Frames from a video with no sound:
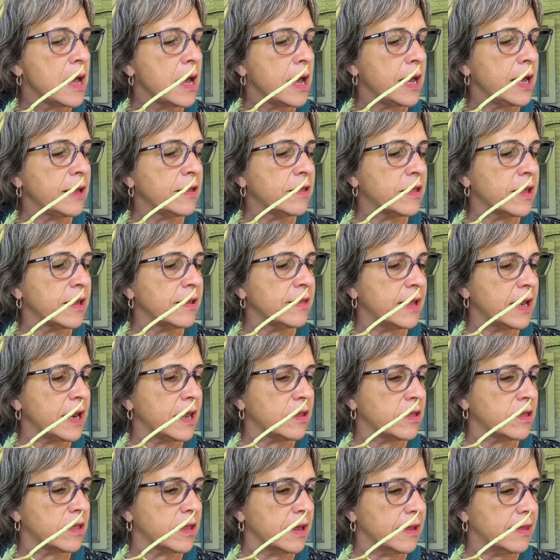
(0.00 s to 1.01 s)
etcétera,
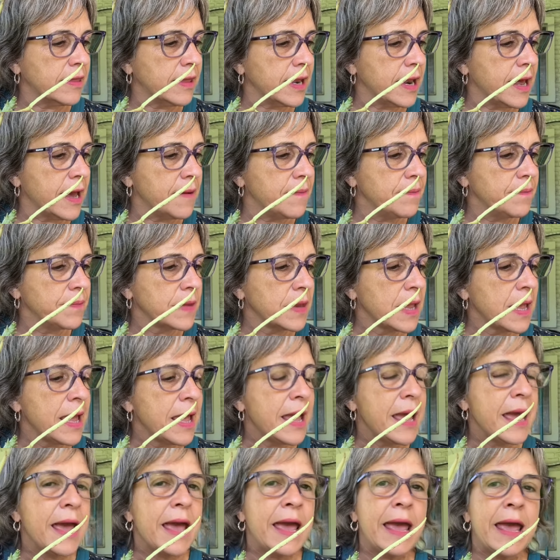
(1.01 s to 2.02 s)
etcétera.
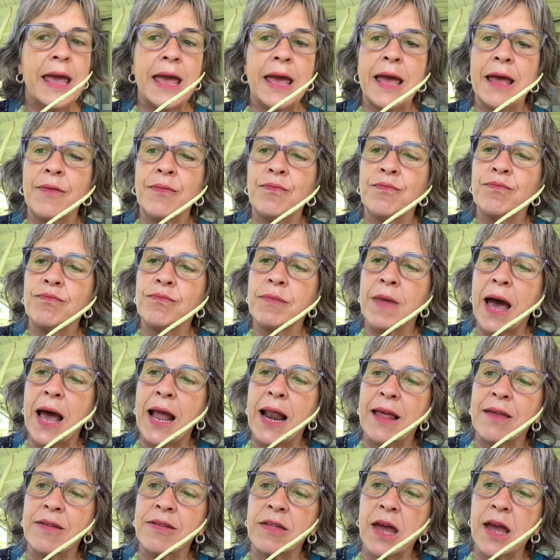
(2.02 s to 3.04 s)
Em, a
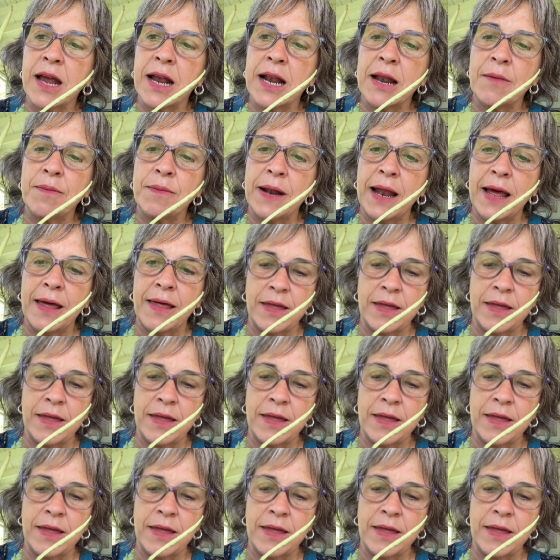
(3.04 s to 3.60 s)
las asclep las